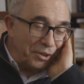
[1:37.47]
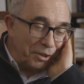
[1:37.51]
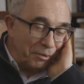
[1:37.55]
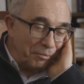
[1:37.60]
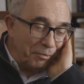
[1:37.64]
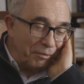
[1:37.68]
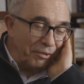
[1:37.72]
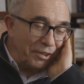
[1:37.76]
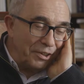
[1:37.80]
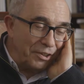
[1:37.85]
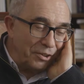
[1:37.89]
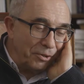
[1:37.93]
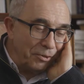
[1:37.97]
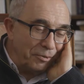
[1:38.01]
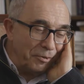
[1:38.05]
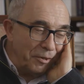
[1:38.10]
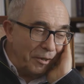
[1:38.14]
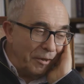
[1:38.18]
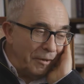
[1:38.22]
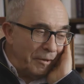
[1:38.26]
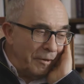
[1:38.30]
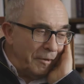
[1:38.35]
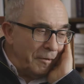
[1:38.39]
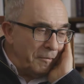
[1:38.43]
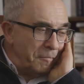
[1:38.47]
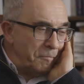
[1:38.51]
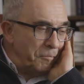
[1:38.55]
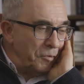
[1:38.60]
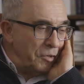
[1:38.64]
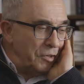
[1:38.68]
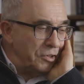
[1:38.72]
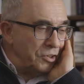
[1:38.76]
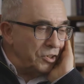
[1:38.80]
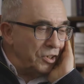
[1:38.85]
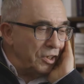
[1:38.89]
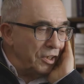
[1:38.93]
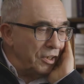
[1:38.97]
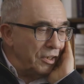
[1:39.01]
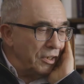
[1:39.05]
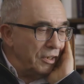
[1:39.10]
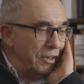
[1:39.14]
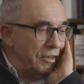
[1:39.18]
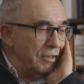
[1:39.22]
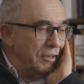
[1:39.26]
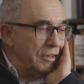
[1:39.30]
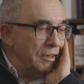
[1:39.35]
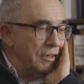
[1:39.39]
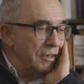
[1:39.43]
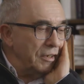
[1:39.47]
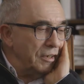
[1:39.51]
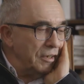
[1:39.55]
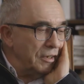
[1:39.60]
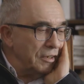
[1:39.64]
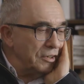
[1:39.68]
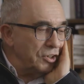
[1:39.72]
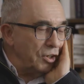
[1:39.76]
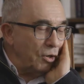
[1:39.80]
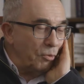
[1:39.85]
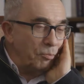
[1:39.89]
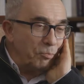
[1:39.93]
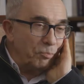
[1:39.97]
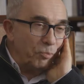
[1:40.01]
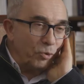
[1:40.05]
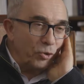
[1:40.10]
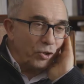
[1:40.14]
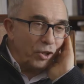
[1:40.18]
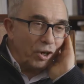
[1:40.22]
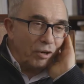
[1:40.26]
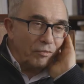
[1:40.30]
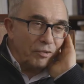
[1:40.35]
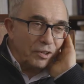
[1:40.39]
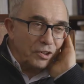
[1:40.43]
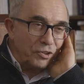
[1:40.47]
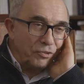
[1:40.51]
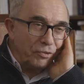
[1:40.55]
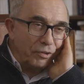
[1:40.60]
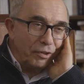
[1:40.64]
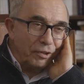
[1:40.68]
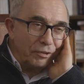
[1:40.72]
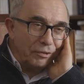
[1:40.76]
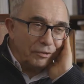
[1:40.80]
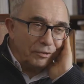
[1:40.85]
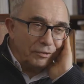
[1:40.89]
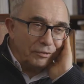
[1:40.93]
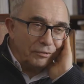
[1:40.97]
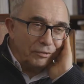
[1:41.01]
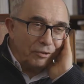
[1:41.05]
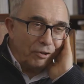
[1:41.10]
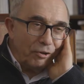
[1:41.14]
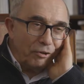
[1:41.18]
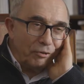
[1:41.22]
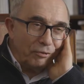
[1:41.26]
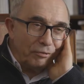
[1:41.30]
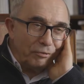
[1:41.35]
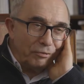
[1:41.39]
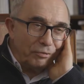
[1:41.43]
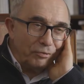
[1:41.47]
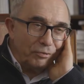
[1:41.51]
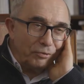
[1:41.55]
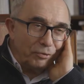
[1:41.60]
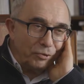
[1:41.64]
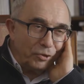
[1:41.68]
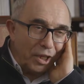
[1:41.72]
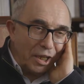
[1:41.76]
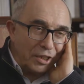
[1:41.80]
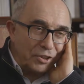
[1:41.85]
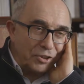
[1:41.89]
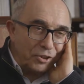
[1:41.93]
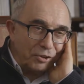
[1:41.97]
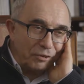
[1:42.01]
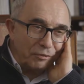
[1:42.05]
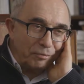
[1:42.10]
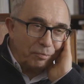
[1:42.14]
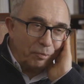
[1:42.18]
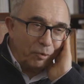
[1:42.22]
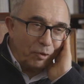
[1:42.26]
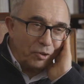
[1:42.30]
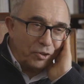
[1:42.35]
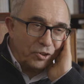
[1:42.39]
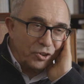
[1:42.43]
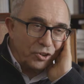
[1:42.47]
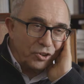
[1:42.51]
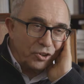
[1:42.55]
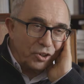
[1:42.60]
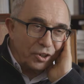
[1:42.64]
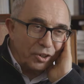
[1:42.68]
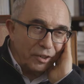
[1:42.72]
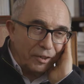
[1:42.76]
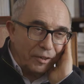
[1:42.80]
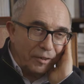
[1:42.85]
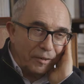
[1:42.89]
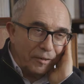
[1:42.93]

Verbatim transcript: No powiedział, że e, chciałbym pokierować twoją, twoją fundacją w Polsce.